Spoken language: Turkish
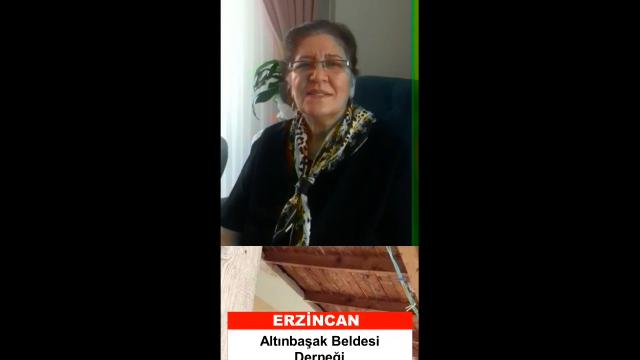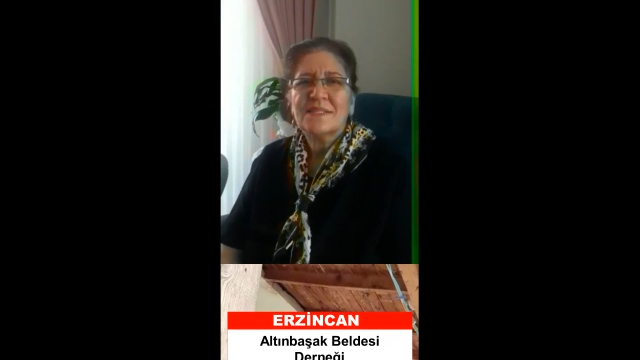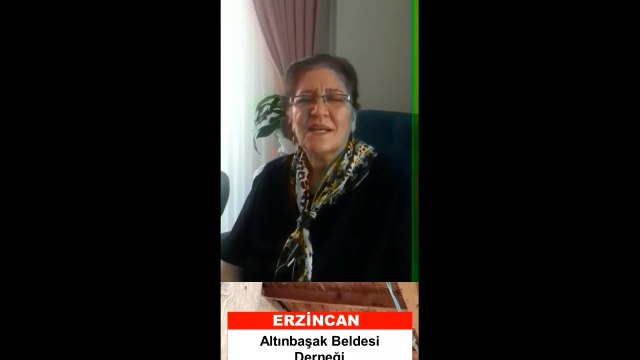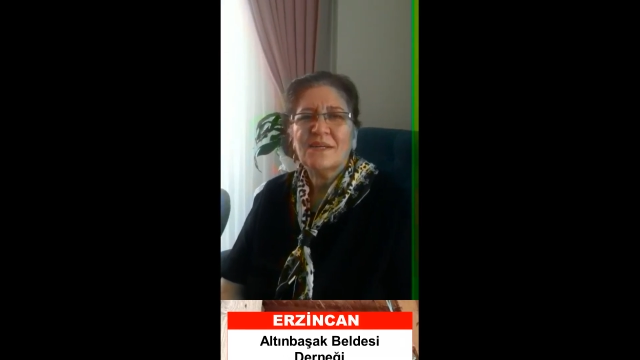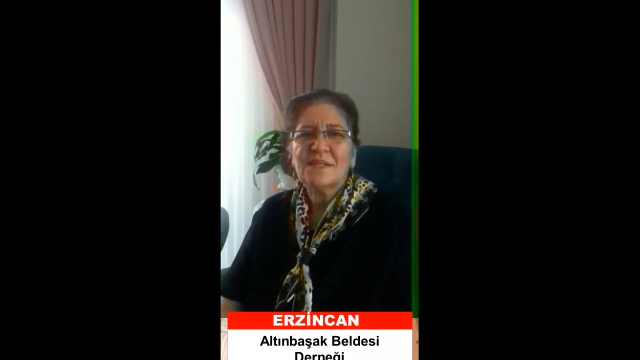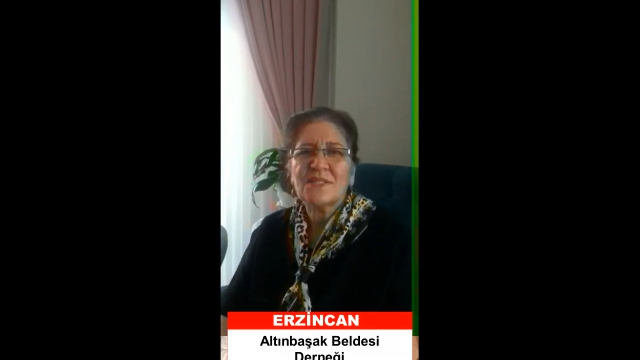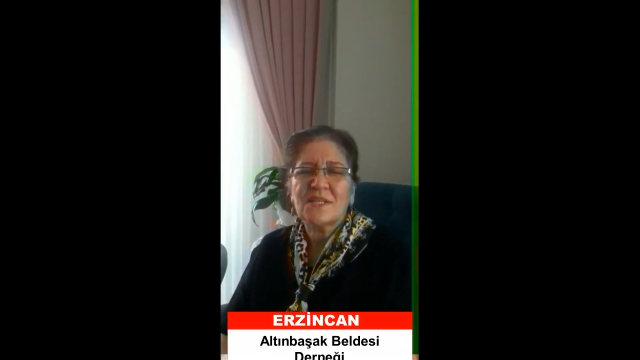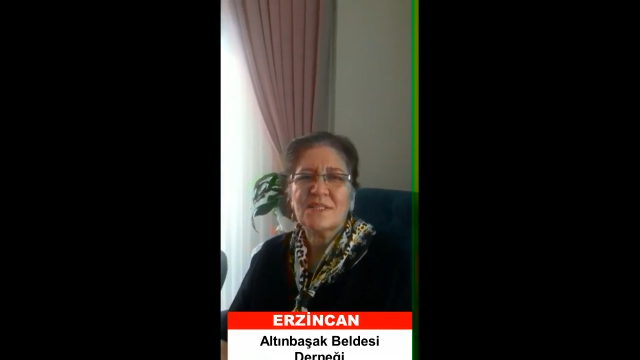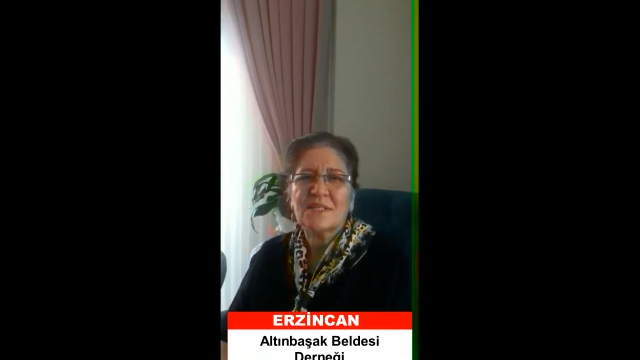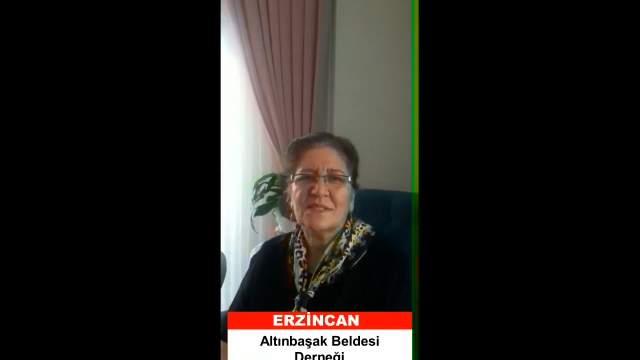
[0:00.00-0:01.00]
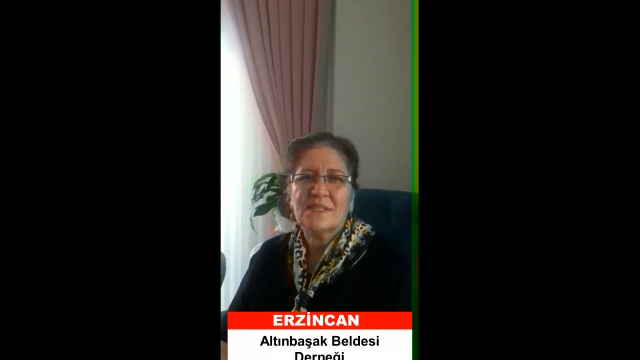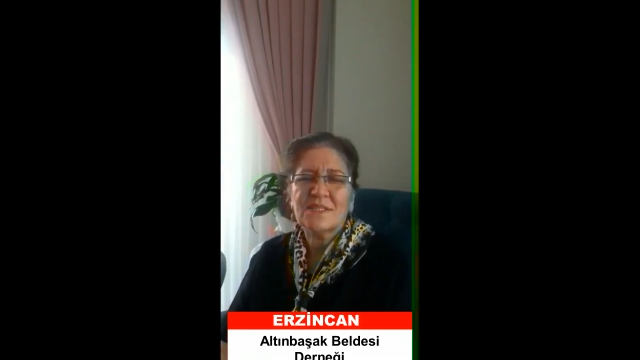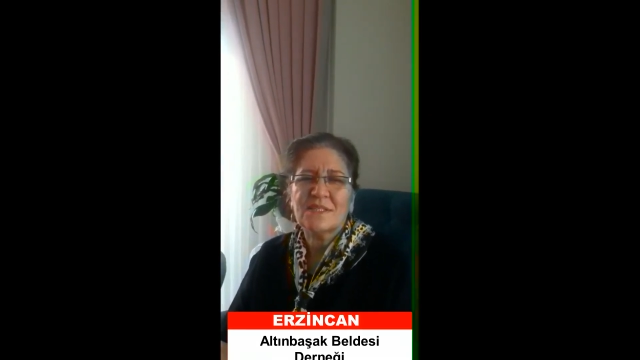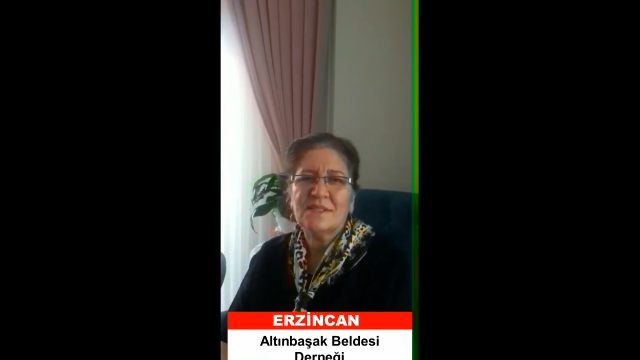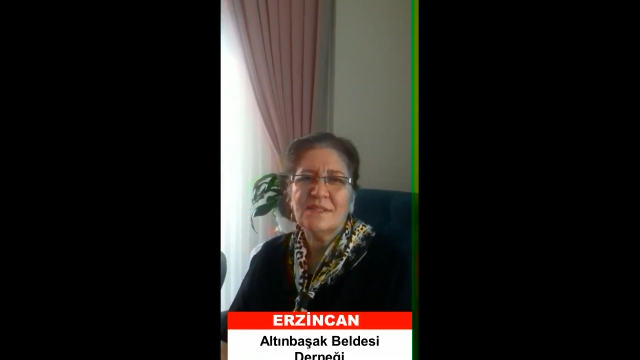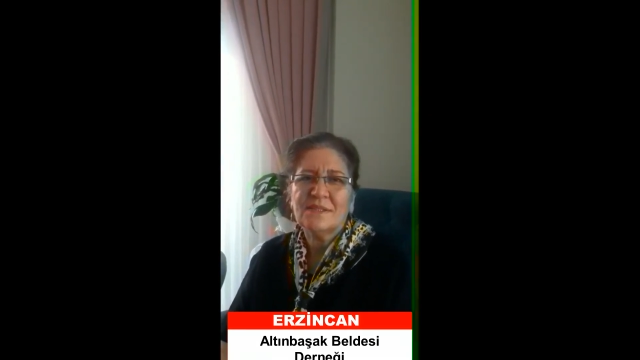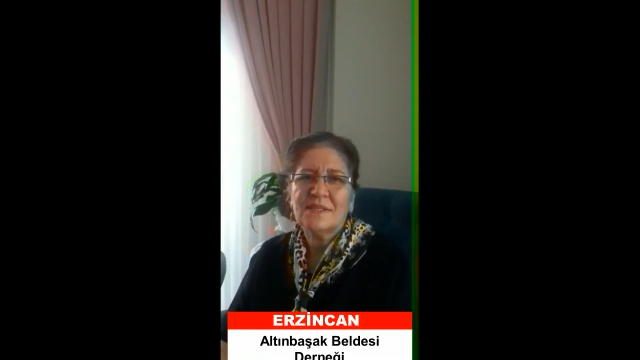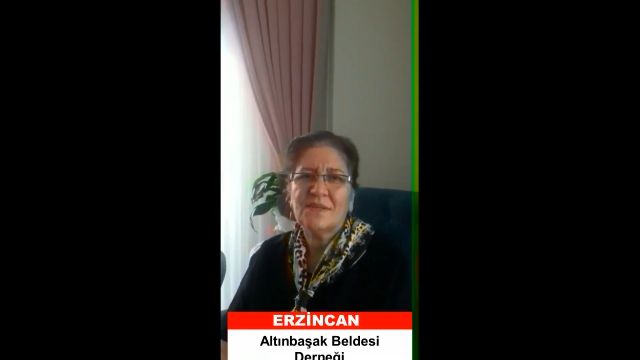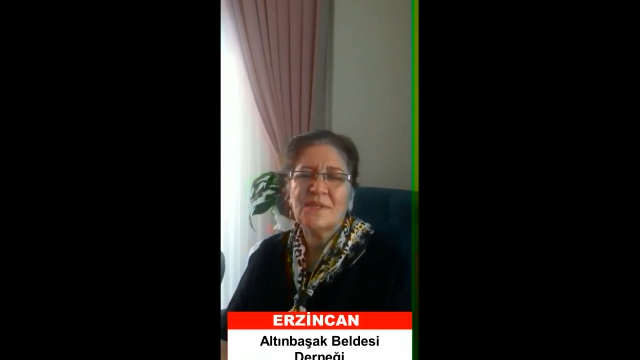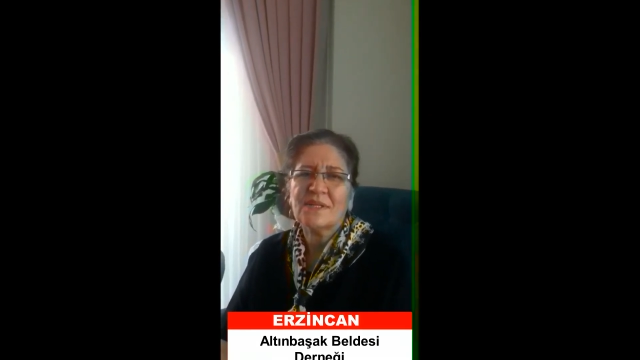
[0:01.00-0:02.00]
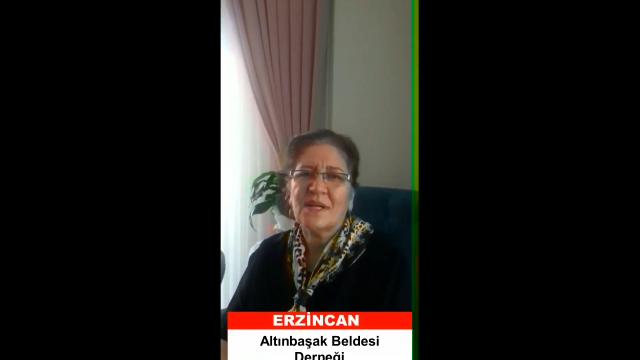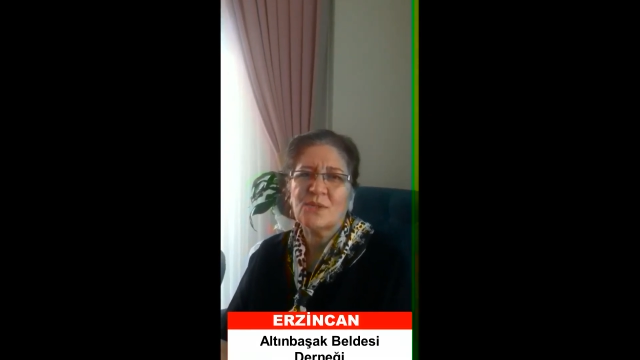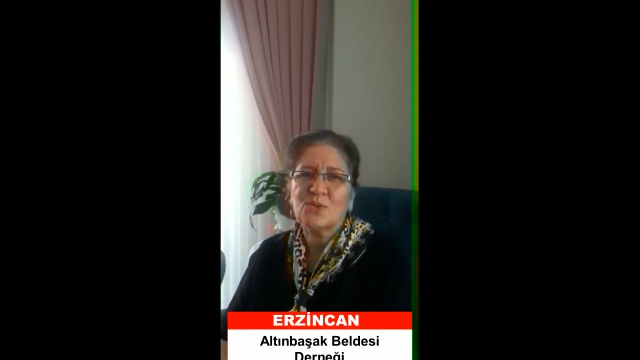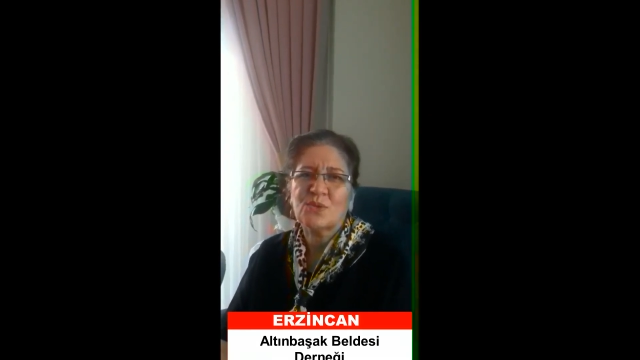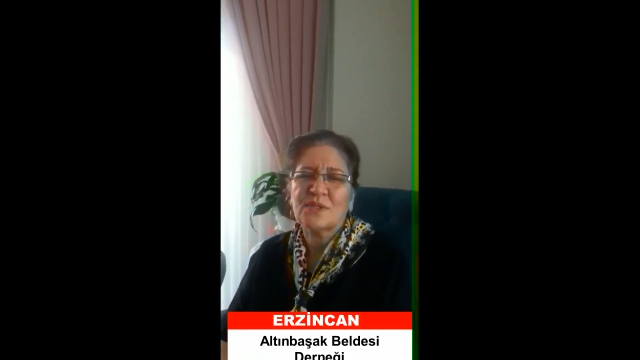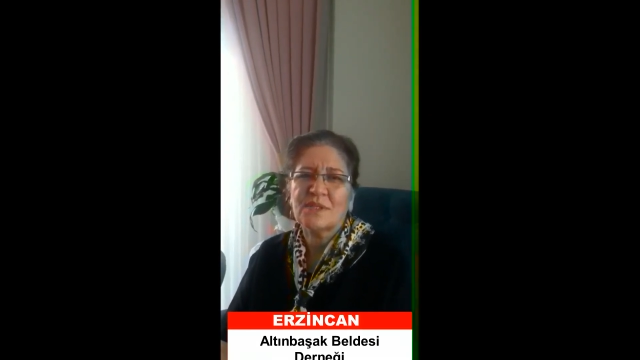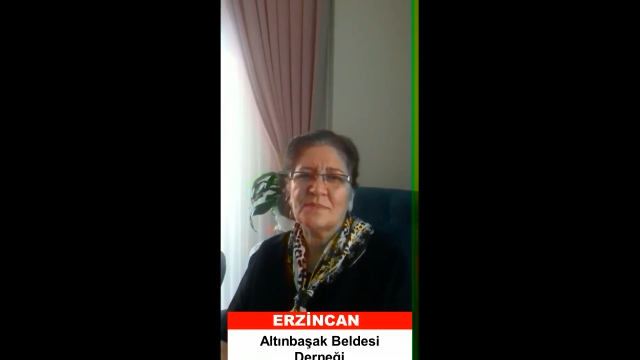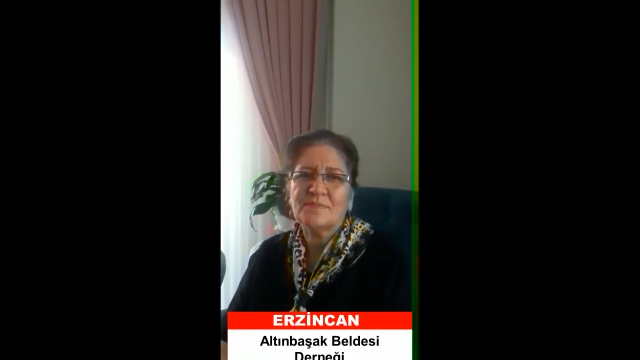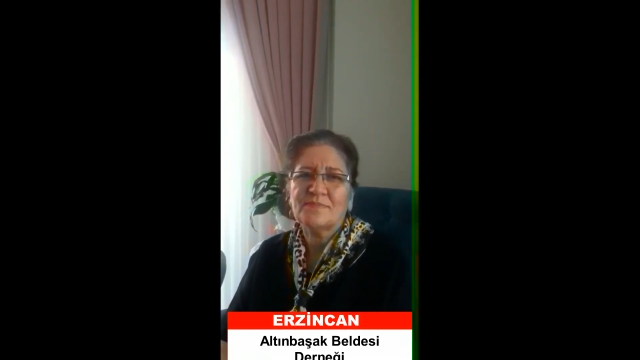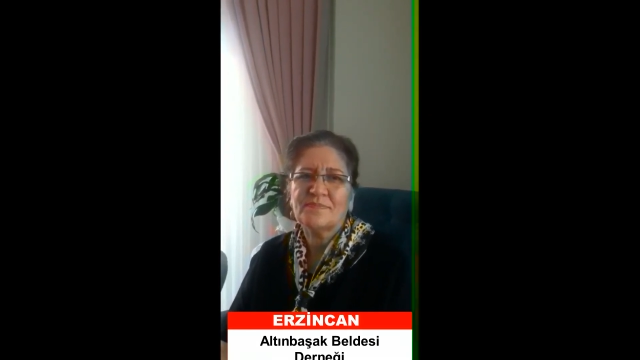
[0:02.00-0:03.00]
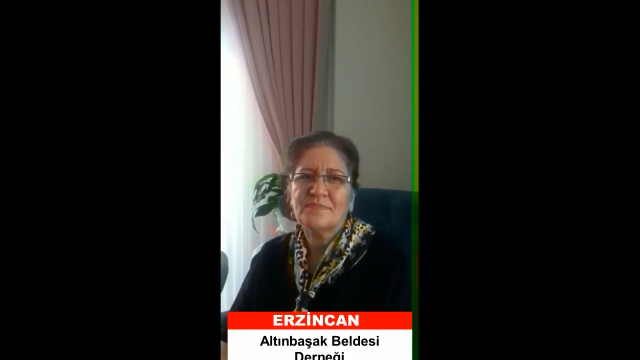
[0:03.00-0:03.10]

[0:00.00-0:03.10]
Sağlık çalışanlar için evde kal Türkiye.